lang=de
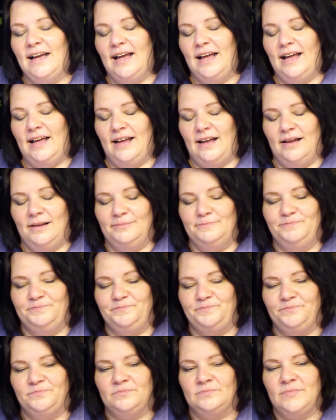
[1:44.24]

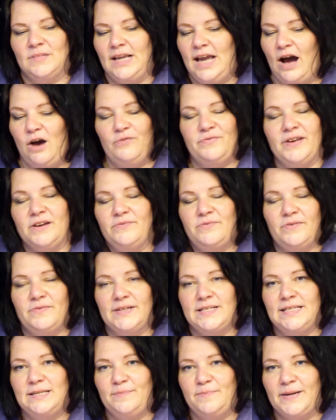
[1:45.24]
Ähm, ja, auf jeden Fall
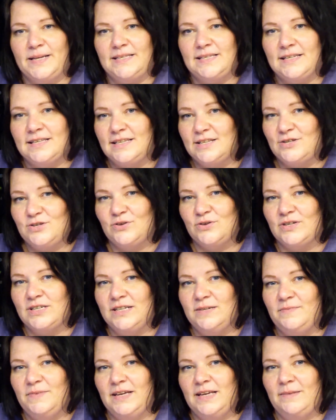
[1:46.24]
wird es die beste Saison,
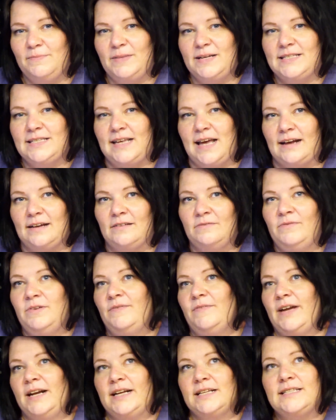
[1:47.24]
die wir jemals hatten. Wir
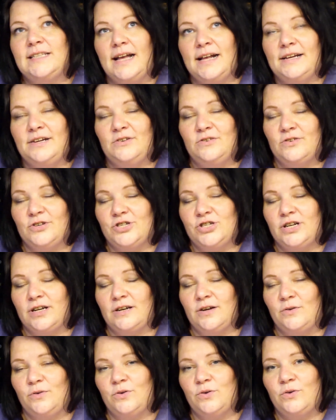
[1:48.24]
werden jetzt halt in Deutschland
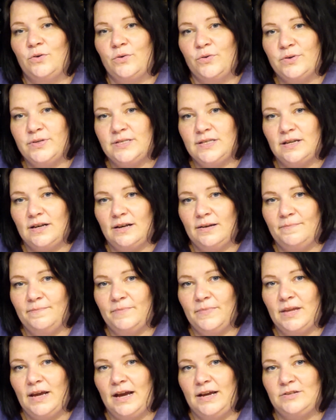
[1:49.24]
auch größer.
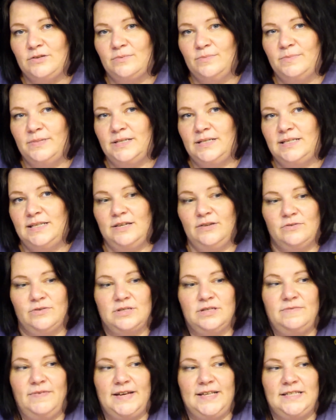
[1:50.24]
Also
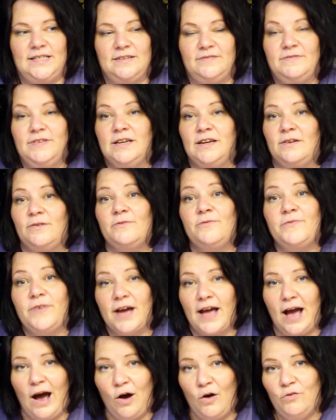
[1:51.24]
beziehungsweise wir
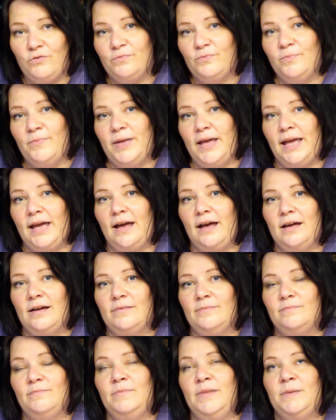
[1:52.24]
verkaufen
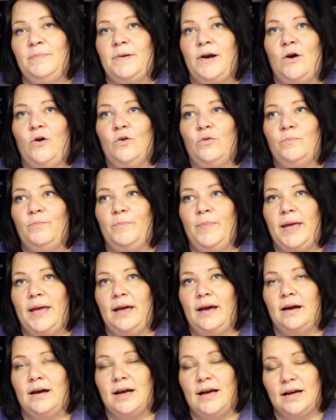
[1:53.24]
mehr, wir brauchen
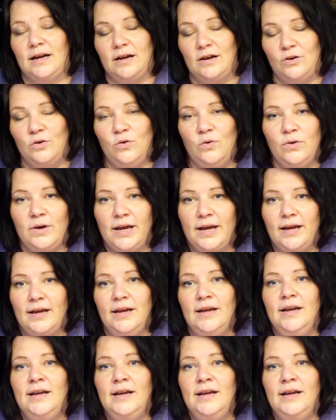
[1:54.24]
mehr Kataloge.